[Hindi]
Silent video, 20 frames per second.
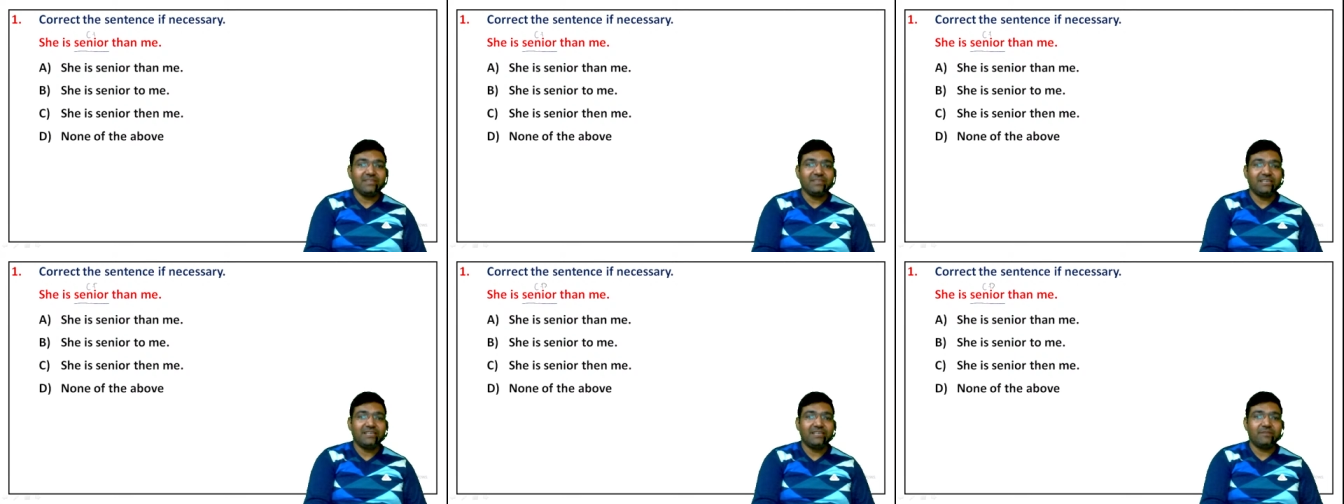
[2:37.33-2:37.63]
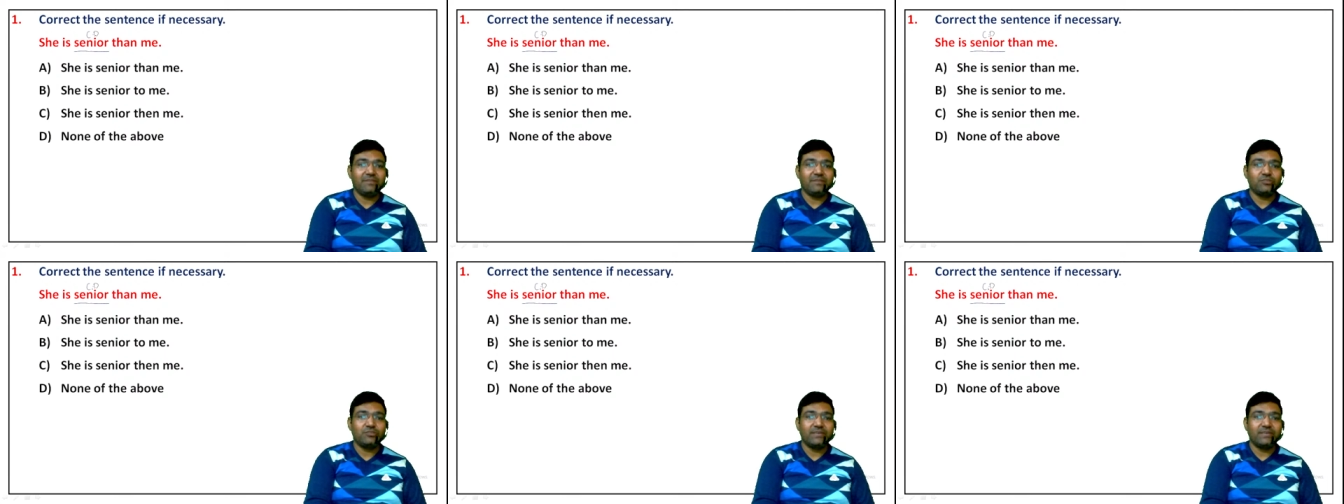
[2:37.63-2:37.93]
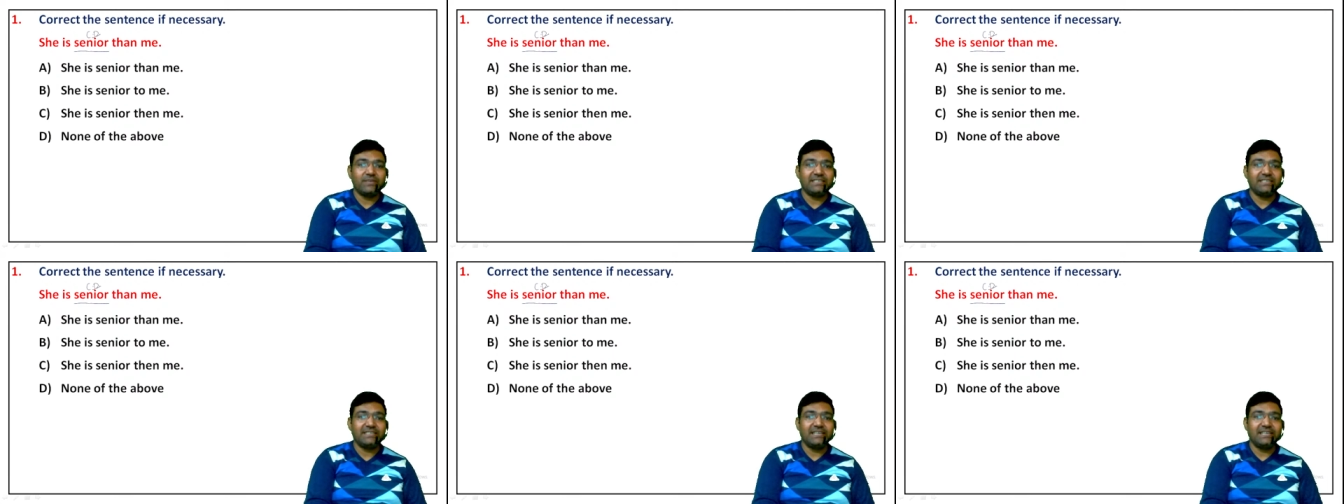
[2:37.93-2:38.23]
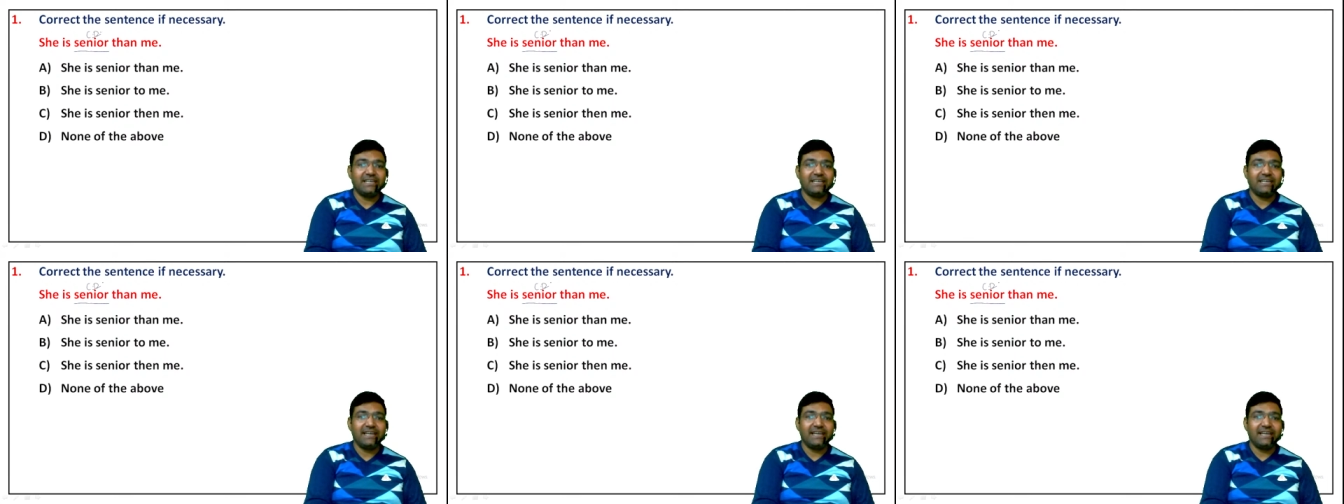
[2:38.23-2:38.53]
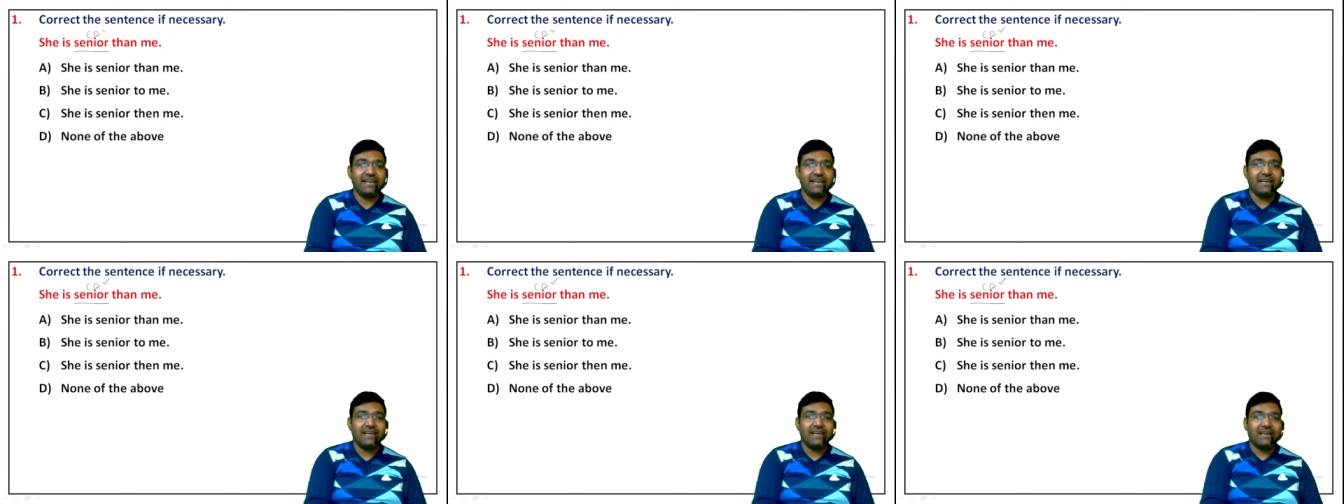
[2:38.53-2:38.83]
ये बच्चों कैसी डिग्री
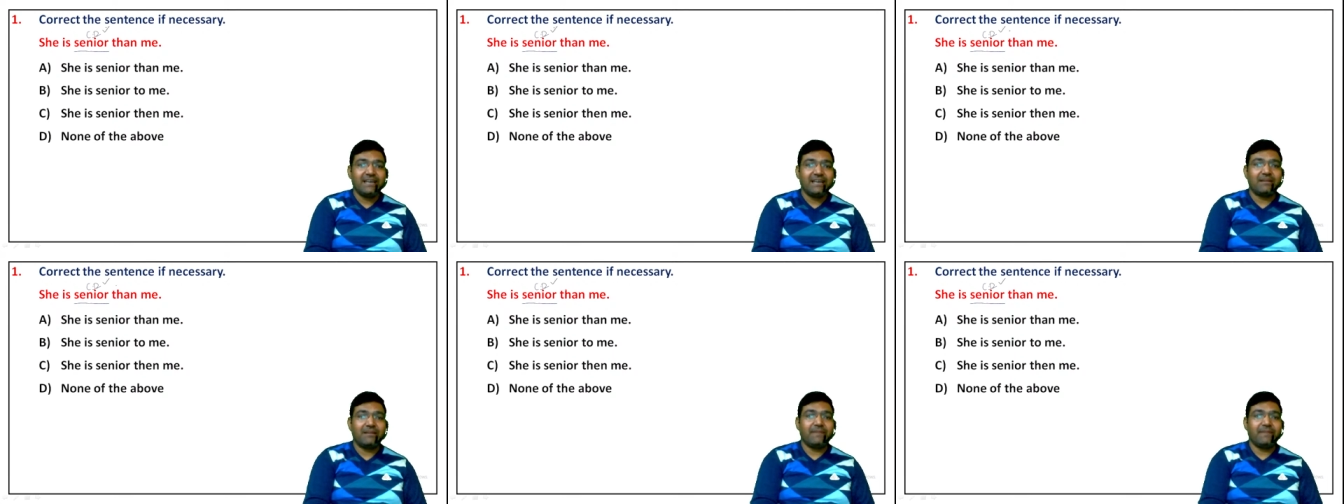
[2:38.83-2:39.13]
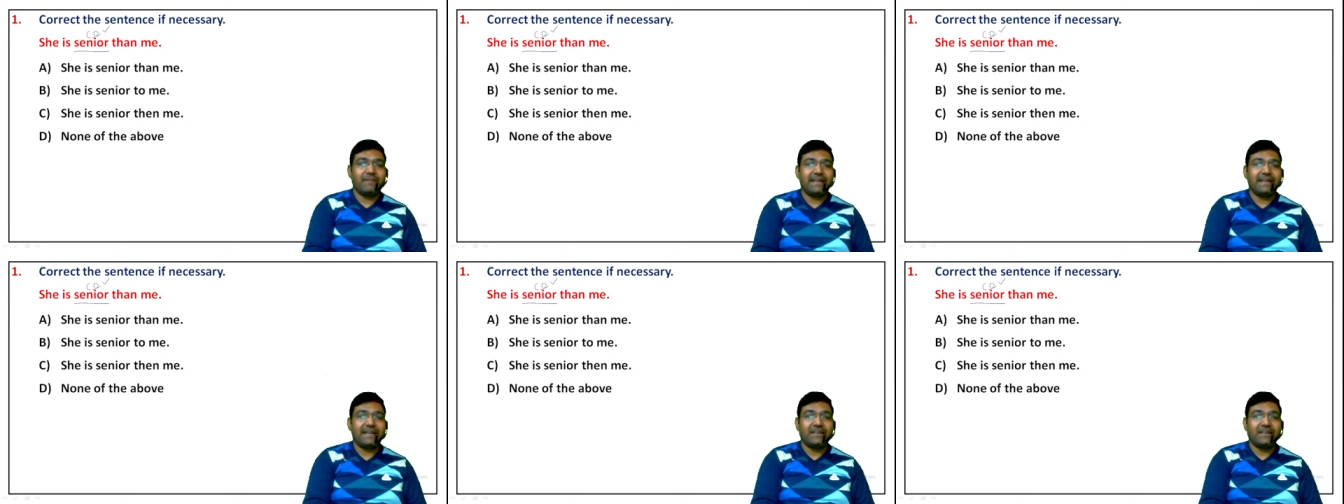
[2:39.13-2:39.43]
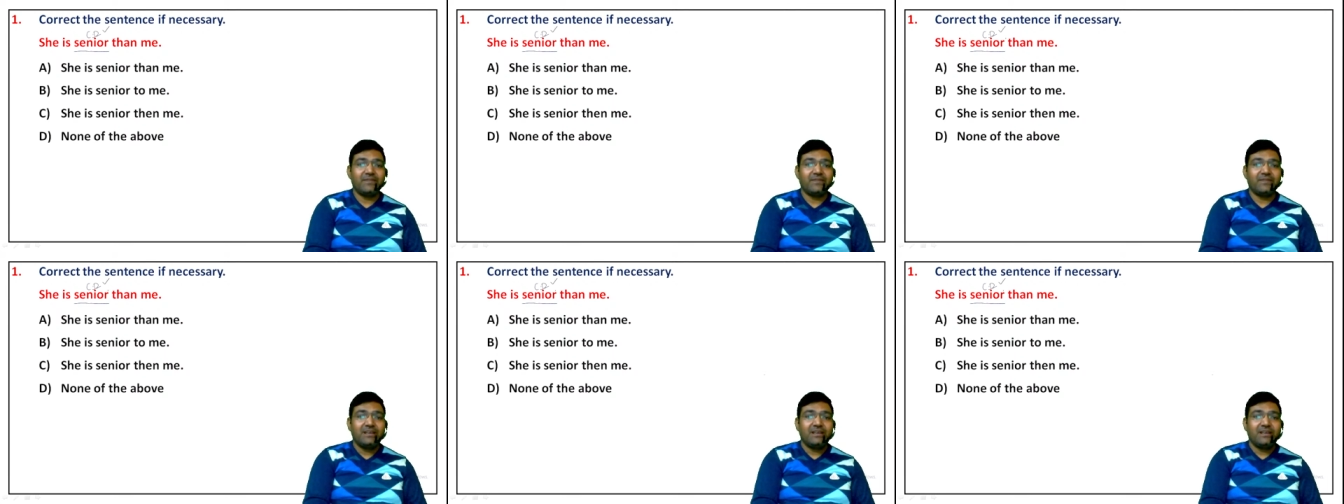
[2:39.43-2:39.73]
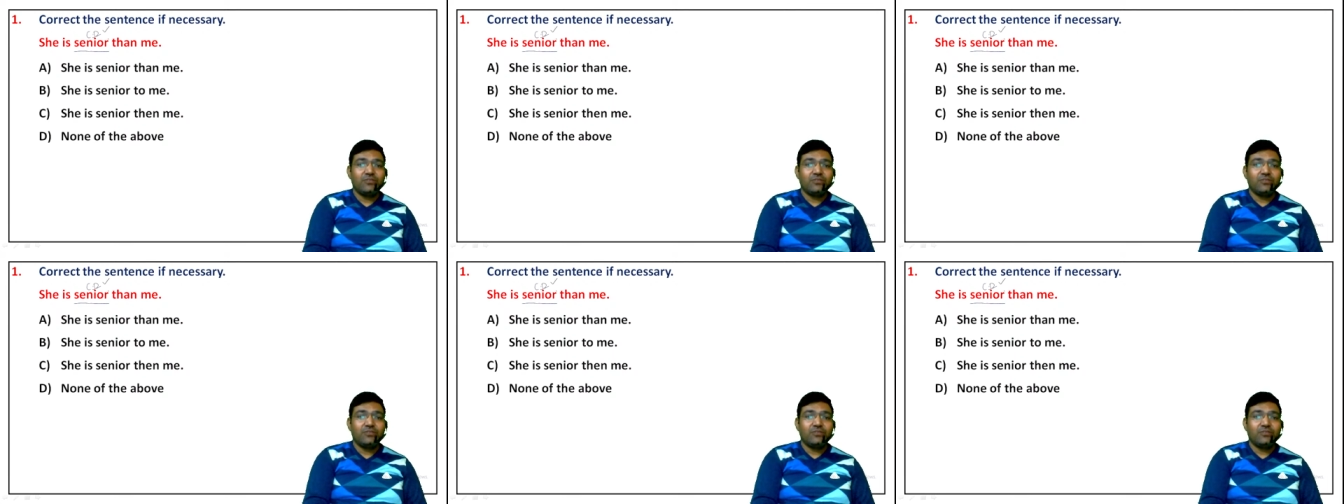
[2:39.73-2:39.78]
है कंपैरेटिव